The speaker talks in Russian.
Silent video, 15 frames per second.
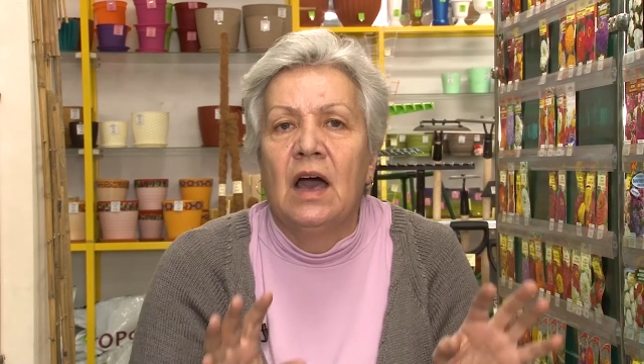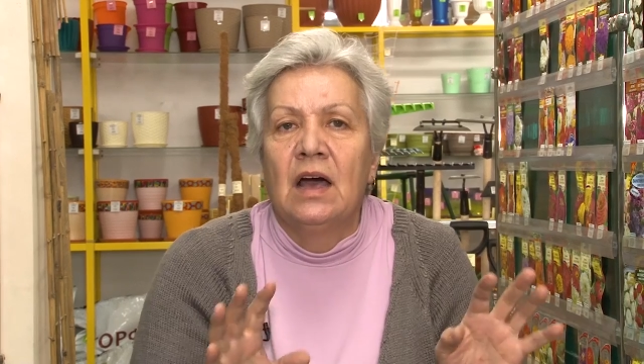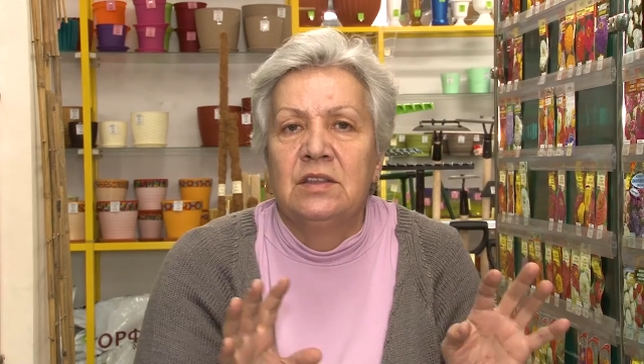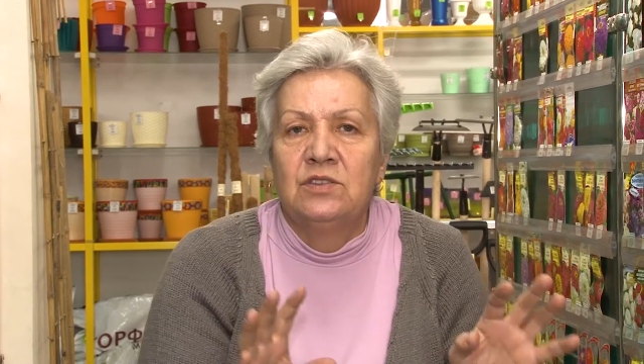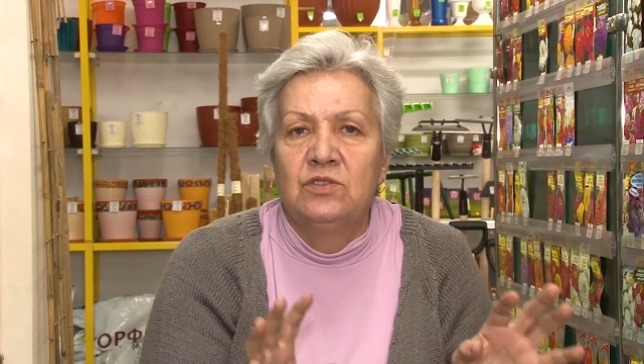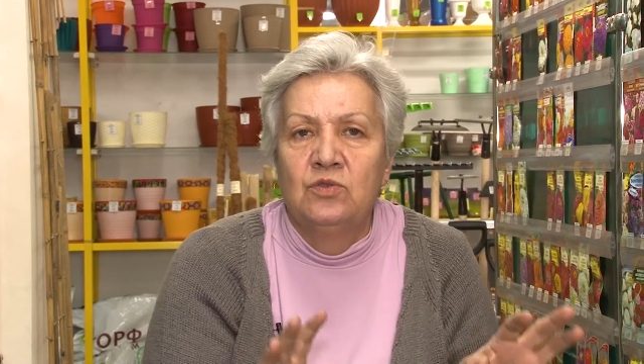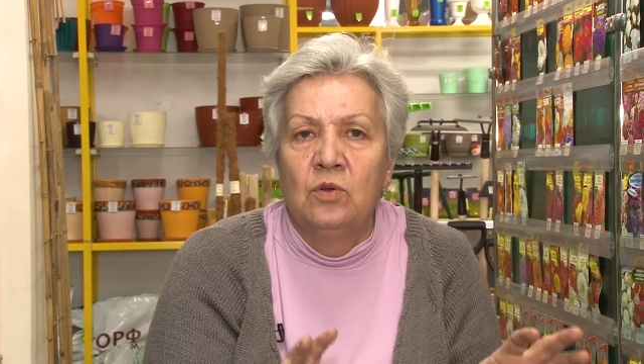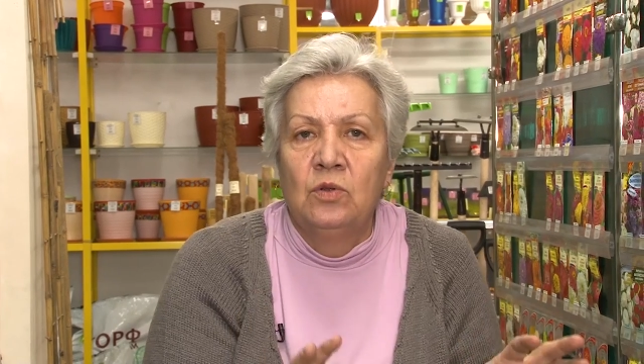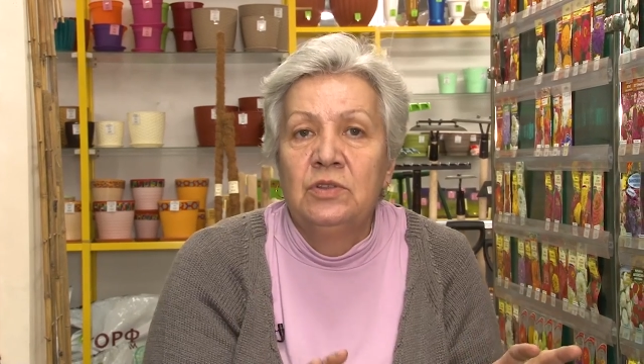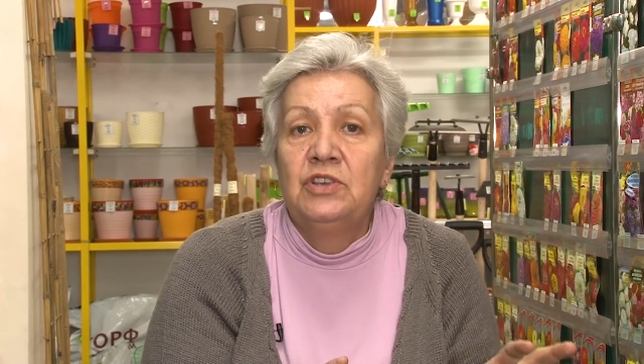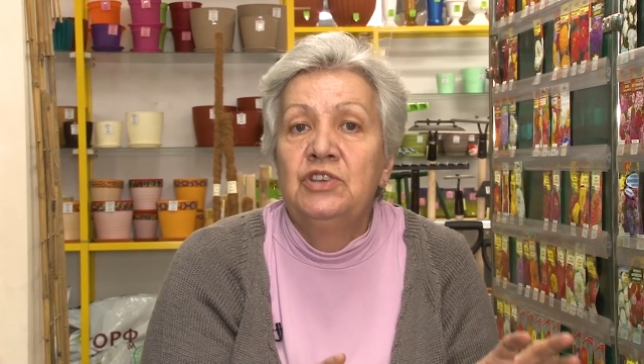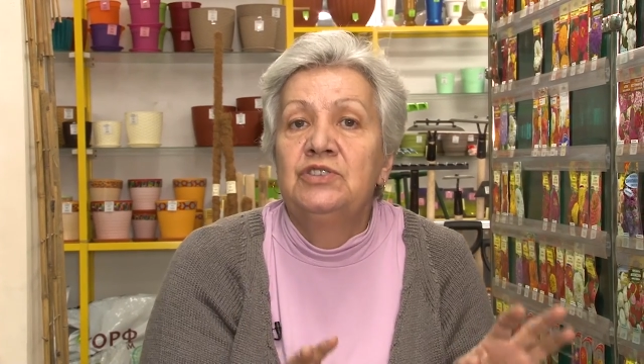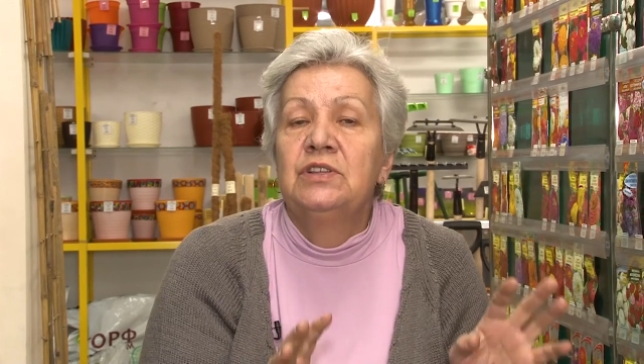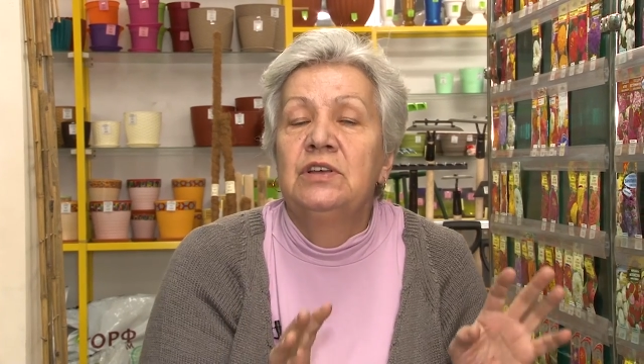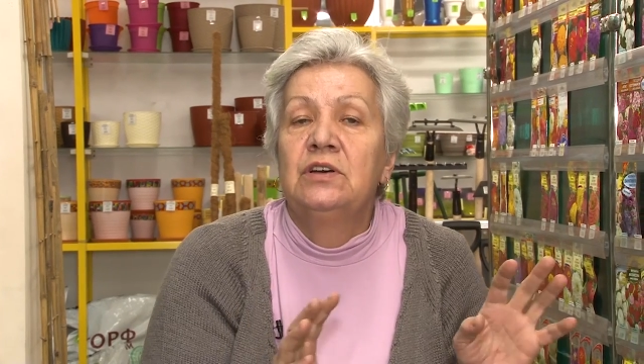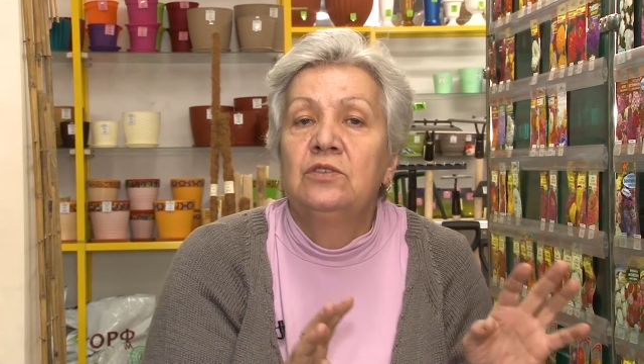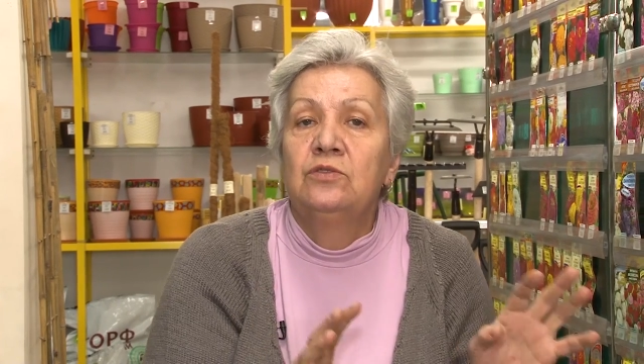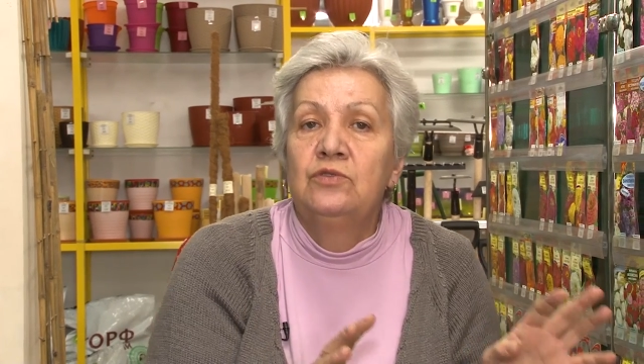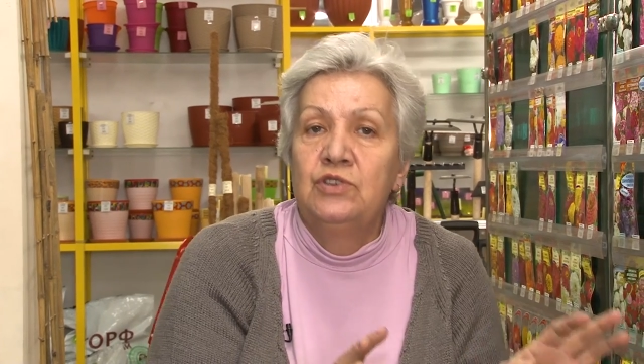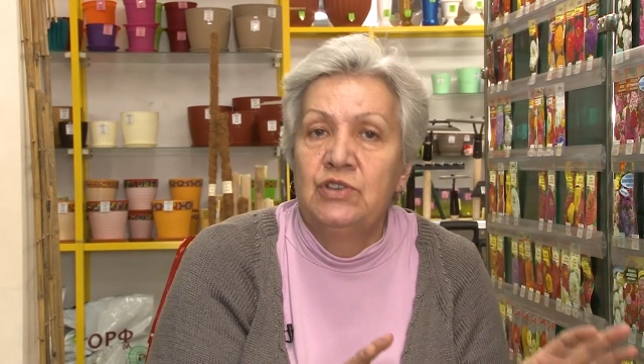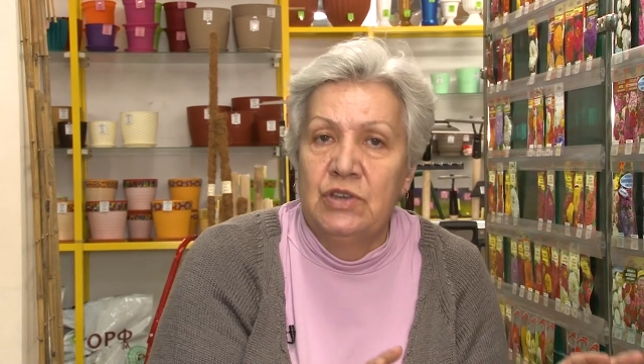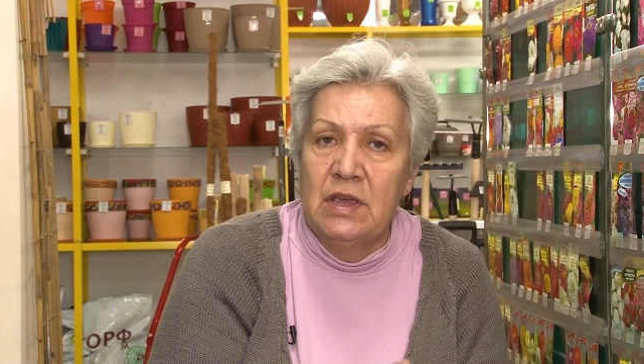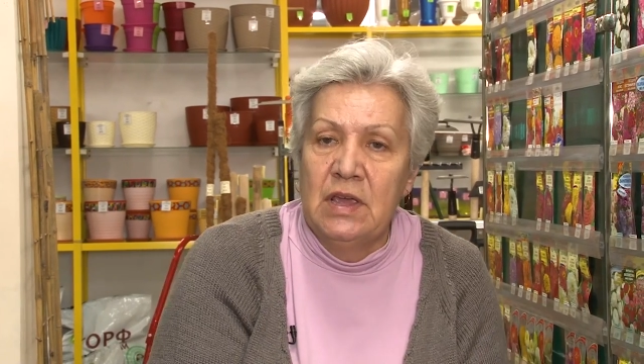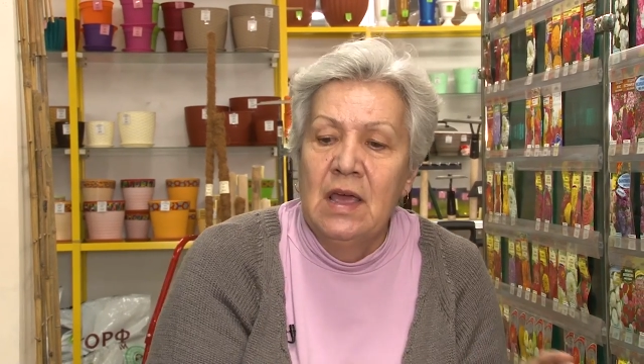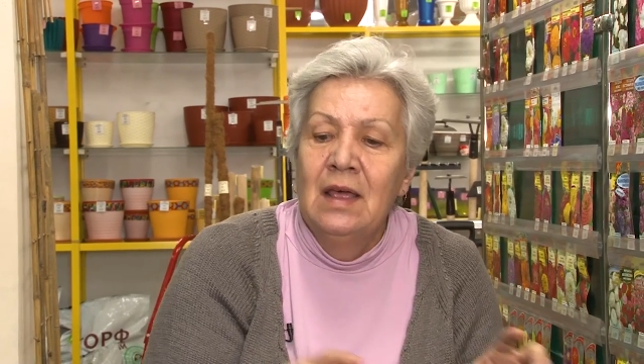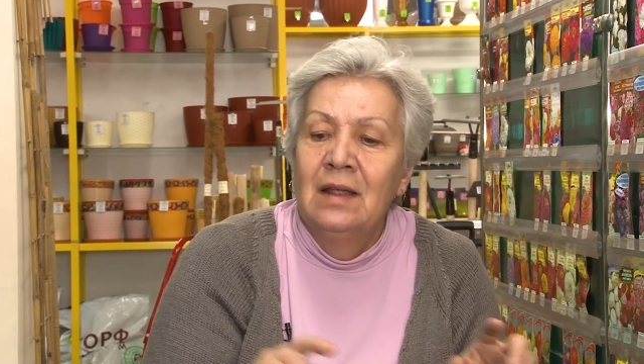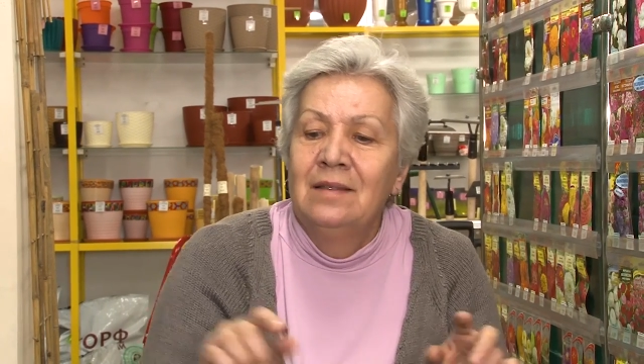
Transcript: от солнечных лучей.